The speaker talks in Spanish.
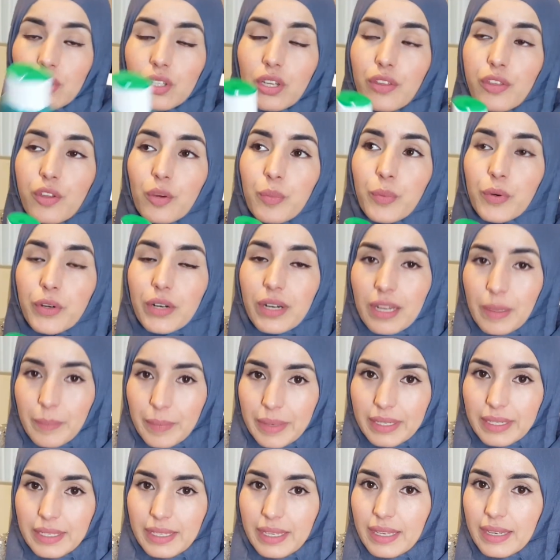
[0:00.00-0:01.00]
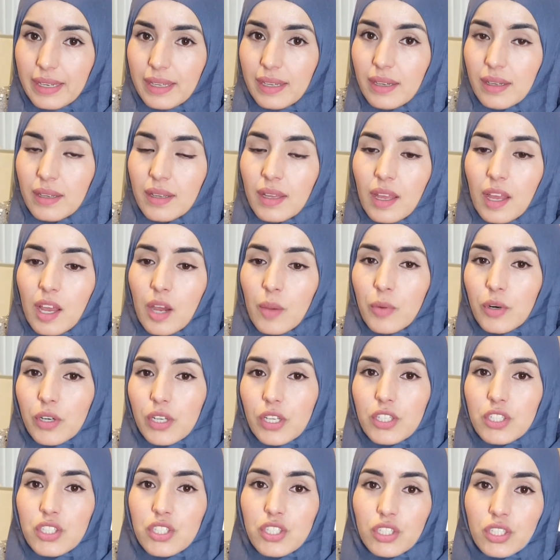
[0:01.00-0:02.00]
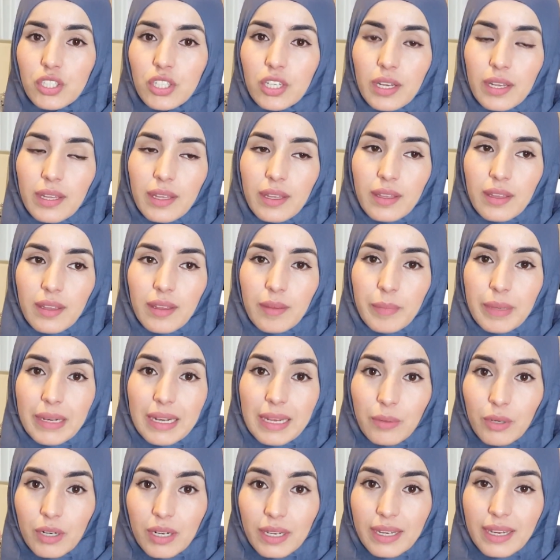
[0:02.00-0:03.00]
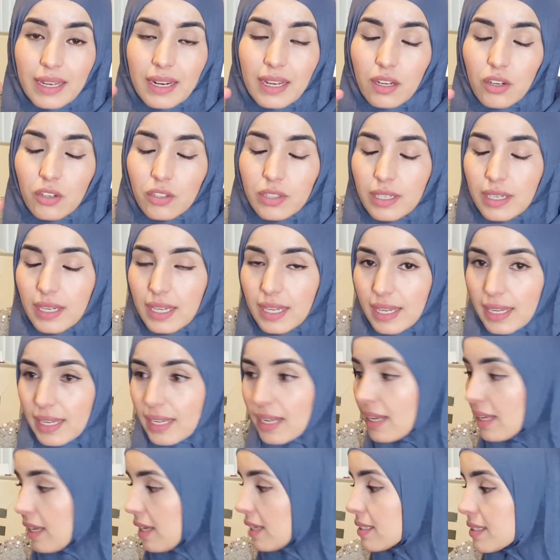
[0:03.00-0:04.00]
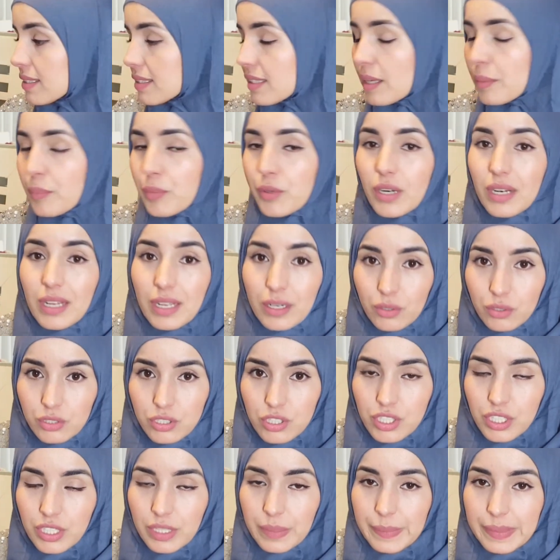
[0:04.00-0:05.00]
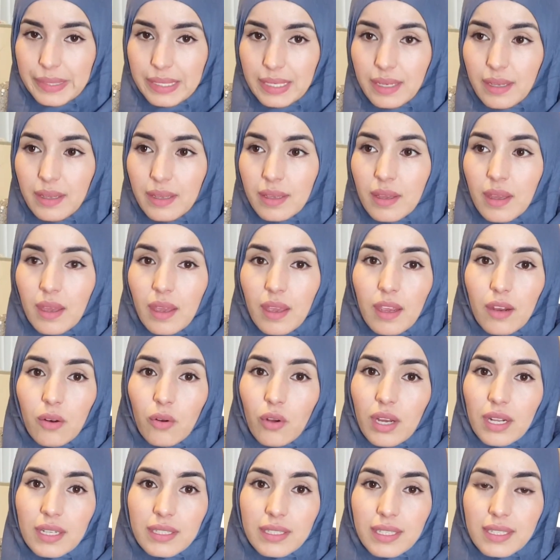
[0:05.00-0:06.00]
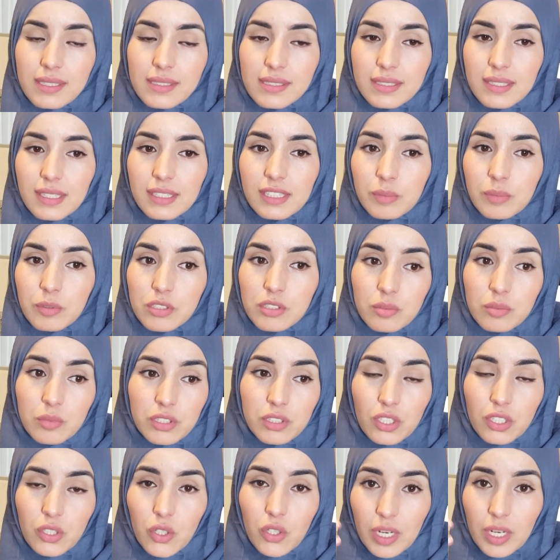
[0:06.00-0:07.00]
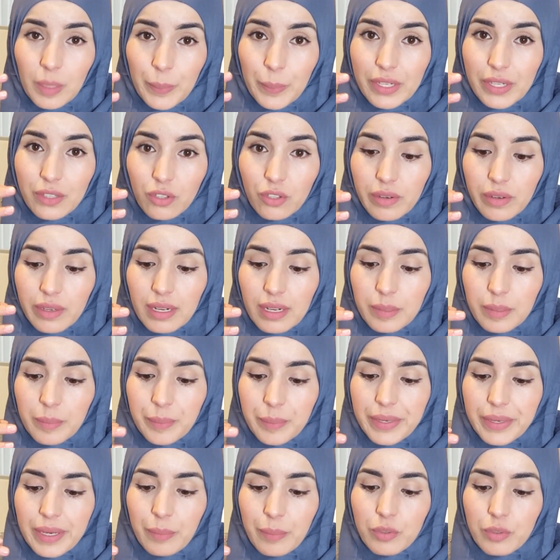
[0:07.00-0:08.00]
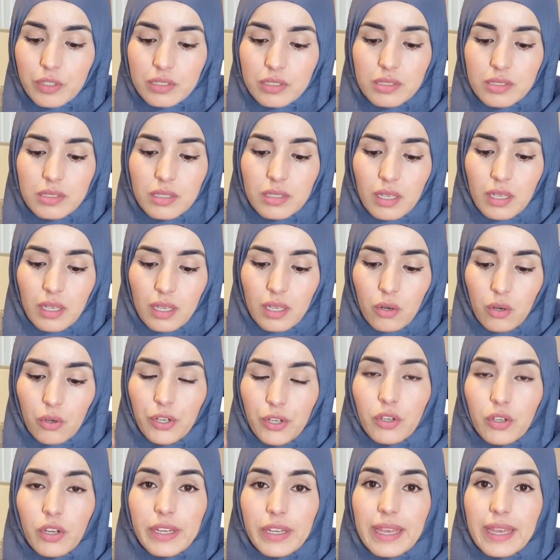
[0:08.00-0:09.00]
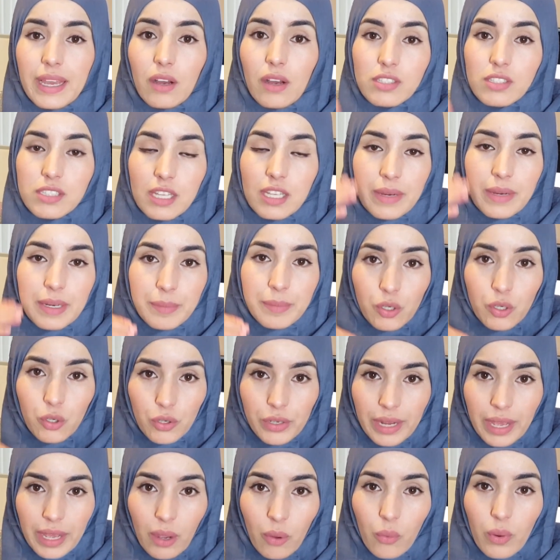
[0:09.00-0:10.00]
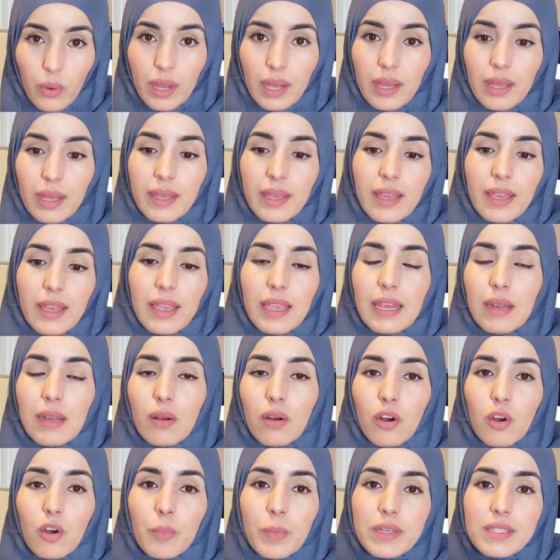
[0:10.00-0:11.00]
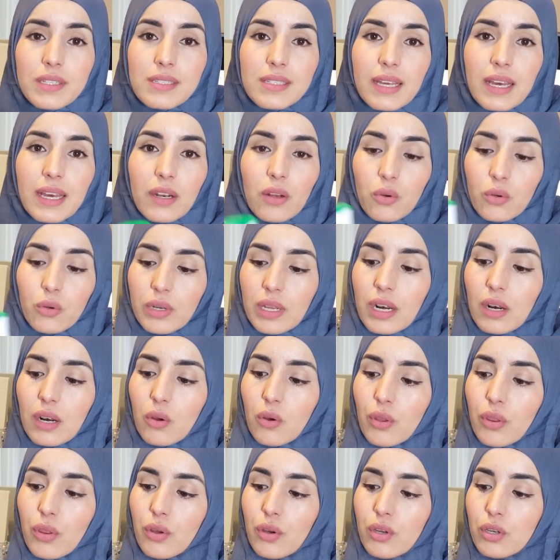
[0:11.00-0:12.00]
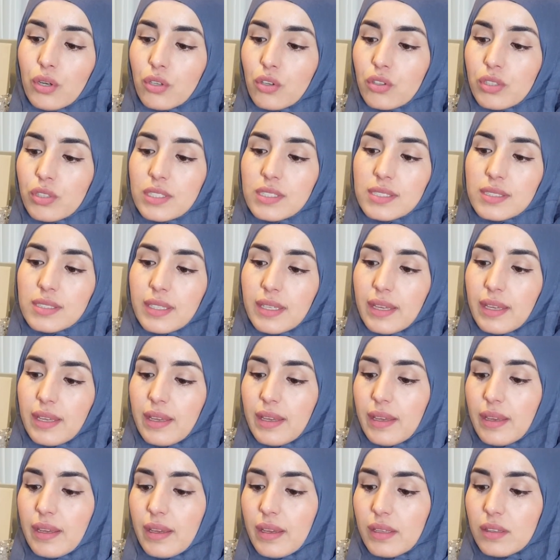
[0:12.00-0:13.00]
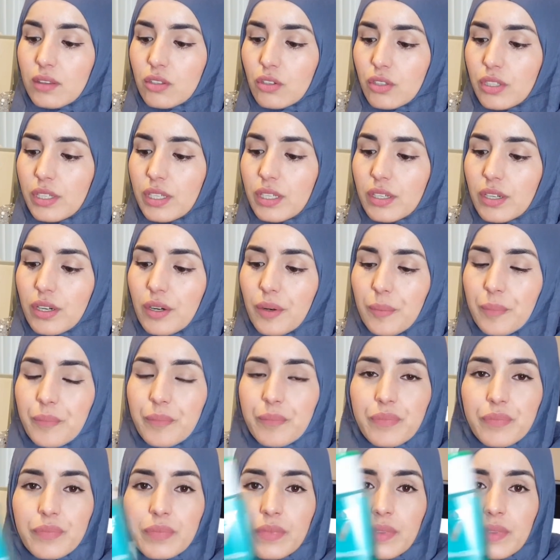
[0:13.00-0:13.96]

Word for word: utilizo por la mañana porque yo eh, me lavo la cara con el gel este por la noche, ¿vale? luego al día siguiente pues como tengo la piel todavía limpia pues eh, lo único que hago es lavarme con agua y luego pasar un algodón con este tónico